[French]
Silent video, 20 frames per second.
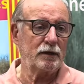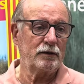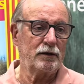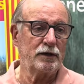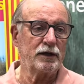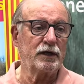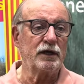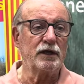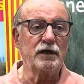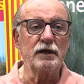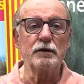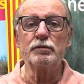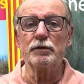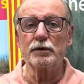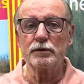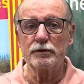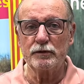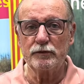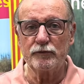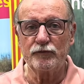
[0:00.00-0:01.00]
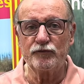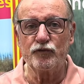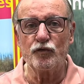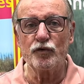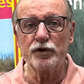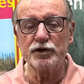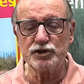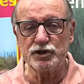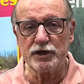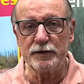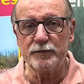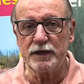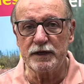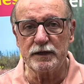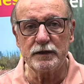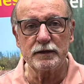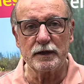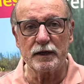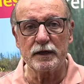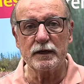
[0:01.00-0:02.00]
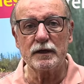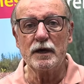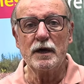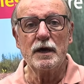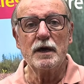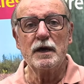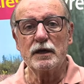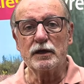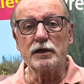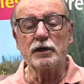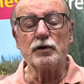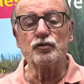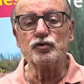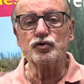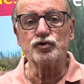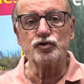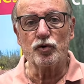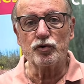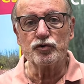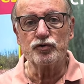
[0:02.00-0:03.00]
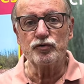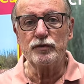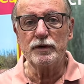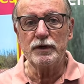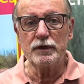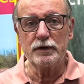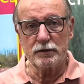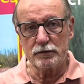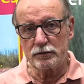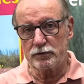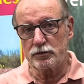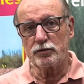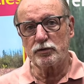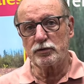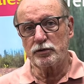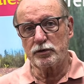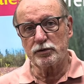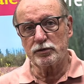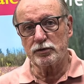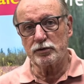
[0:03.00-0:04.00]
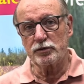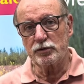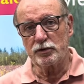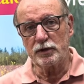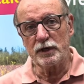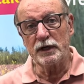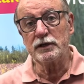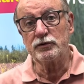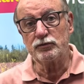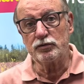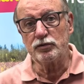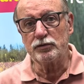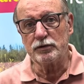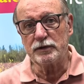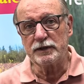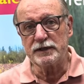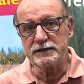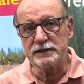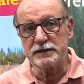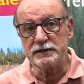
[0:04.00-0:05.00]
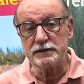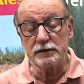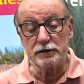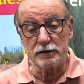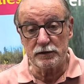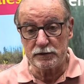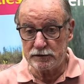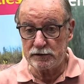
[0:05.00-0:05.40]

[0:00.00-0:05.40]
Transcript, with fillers: l'équilibre forêt-gibier, hein, qui aujourd'hui donc est une nécessité.